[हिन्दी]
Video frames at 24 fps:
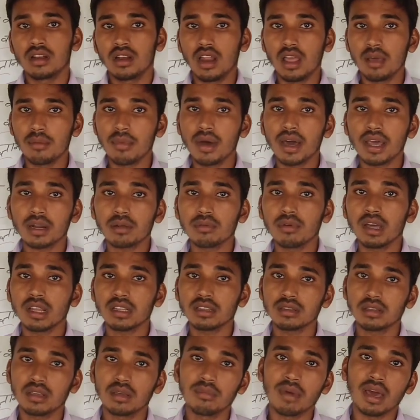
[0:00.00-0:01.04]

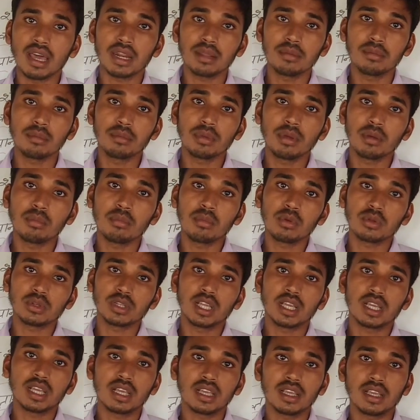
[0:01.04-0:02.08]
लैमार्कवाद के बारे में भी हम लोग
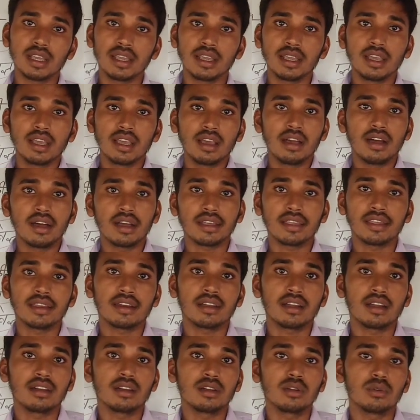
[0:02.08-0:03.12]
देखेंगे
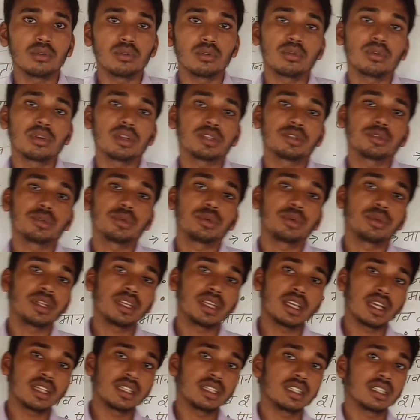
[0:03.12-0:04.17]
आखिरकार उन्होंने थ्योरी
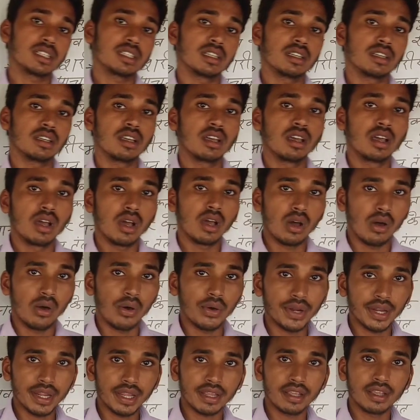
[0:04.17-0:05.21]
क्या दी थी
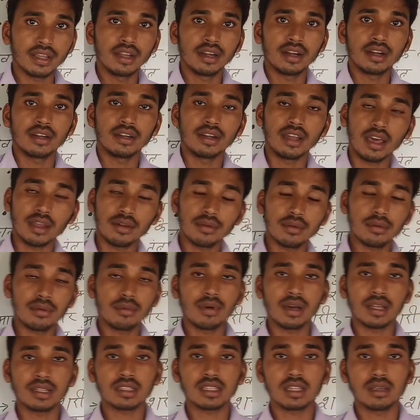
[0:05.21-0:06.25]
और एक
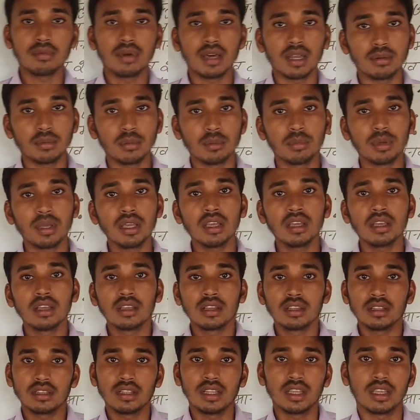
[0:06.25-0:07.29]
डार्विनवाद के बारे में भी
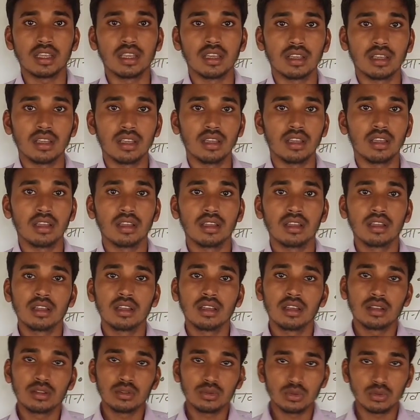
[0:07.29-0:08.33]
देखेंगे
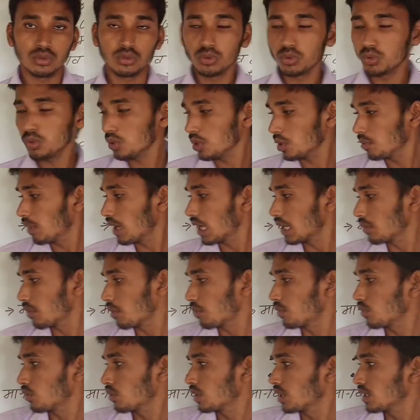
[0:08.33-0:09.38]
तो दोनों के बारे में
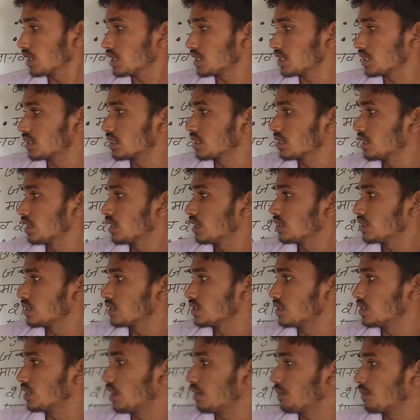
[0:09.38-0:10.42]
हम लोग इस
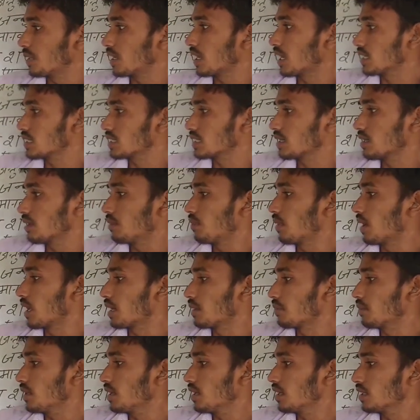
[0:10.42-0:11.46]
जैव विकास के
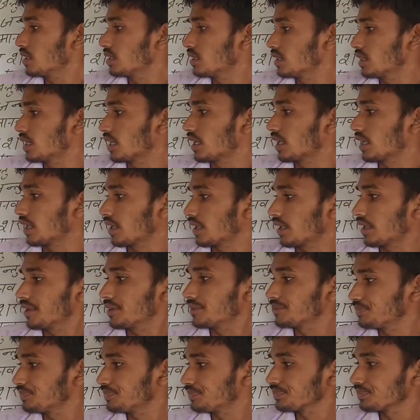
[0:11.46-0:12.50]
बारे में देखेंगे